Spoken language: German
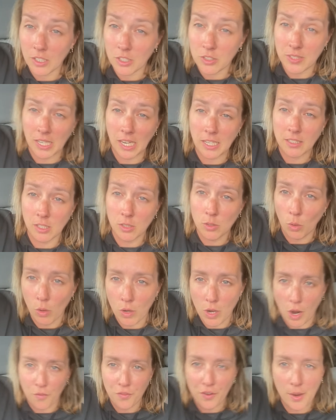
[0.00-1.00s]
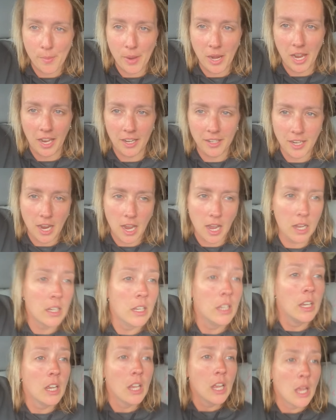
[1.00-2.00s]
zeigt die Drohne auf einmal an, ja,
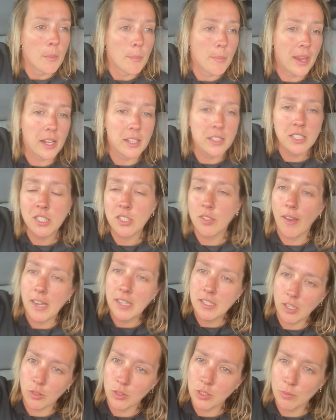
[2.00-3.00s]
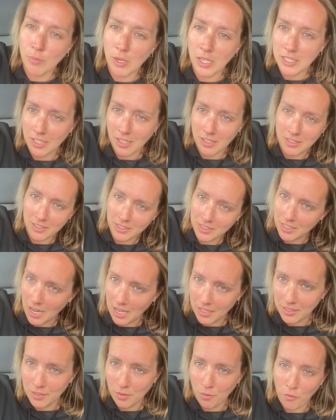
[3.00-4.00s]
mehr als 2000 Meter
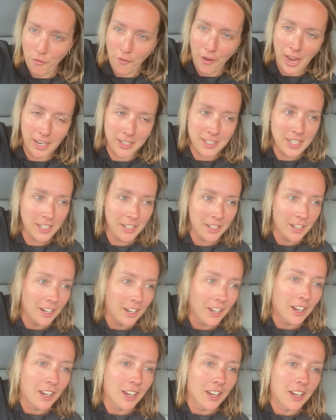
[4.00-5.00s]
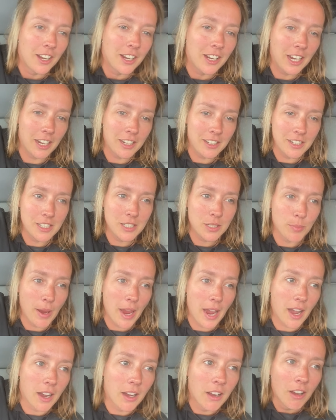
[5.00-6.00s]
Distanz entfernt, geht nicht mehr.